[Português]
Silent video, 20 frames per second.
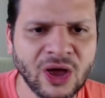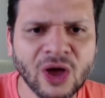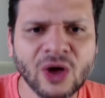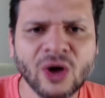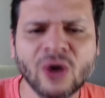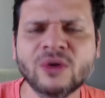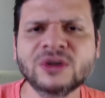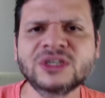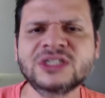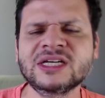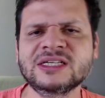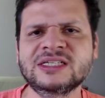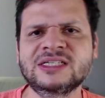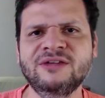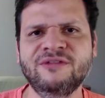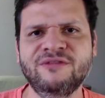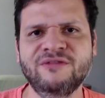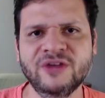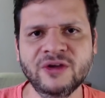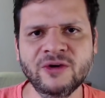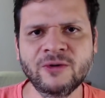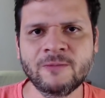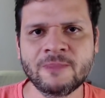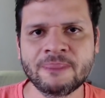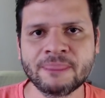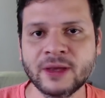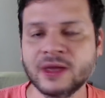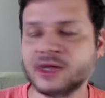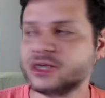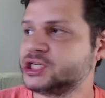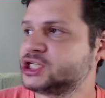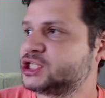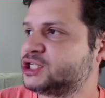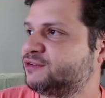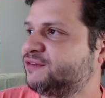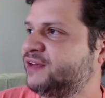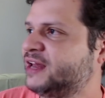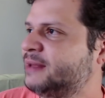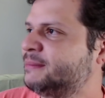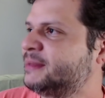Onde já se viu
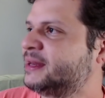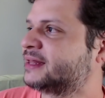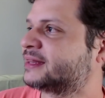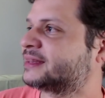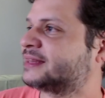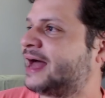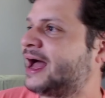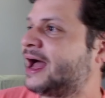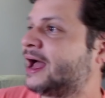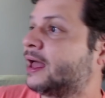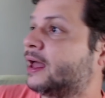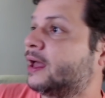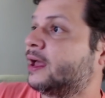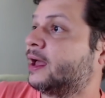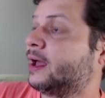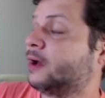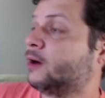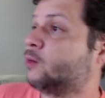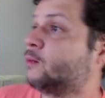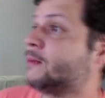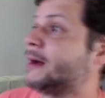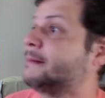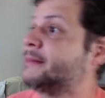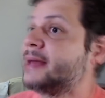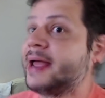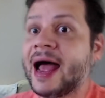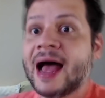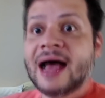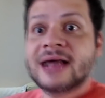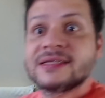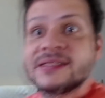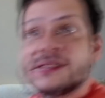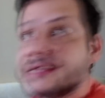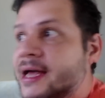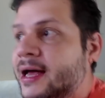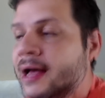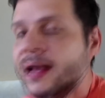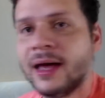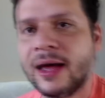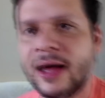desfile militar uma
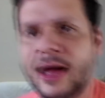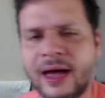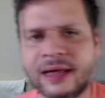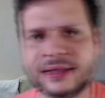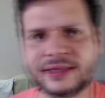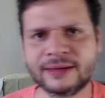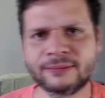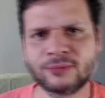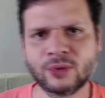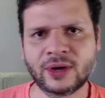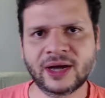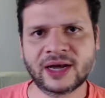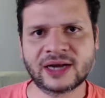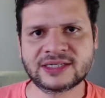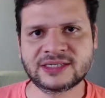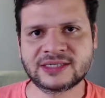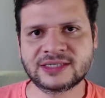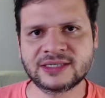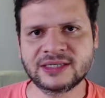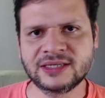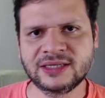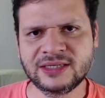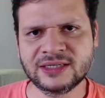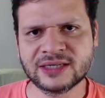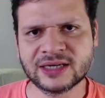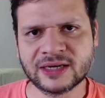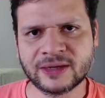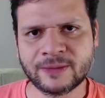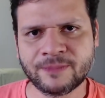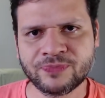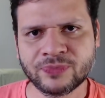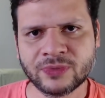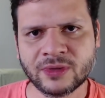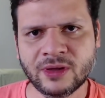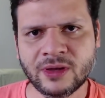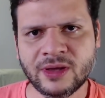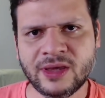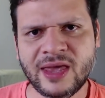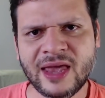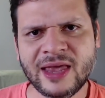ameaça à democracia.
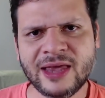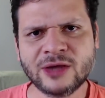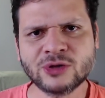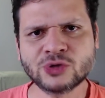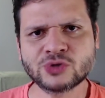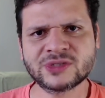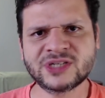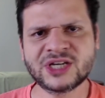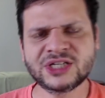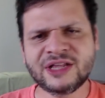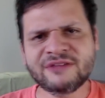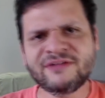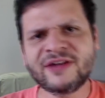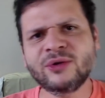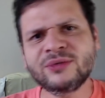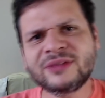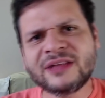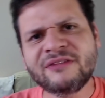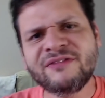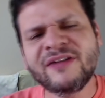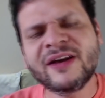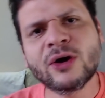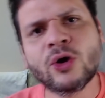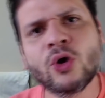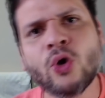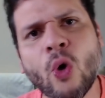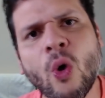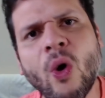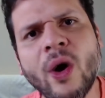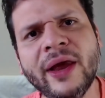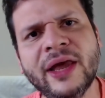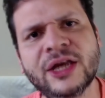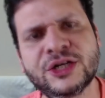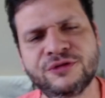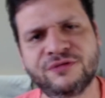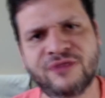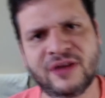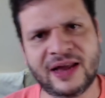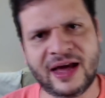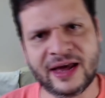Que isso? Vocês deveriam ter vergonha de
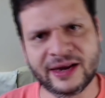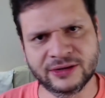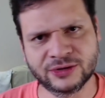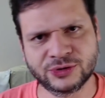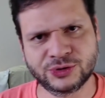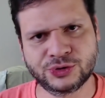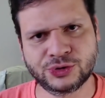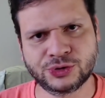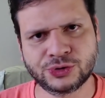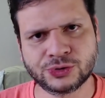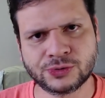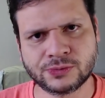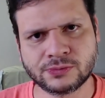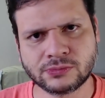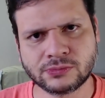falar isso.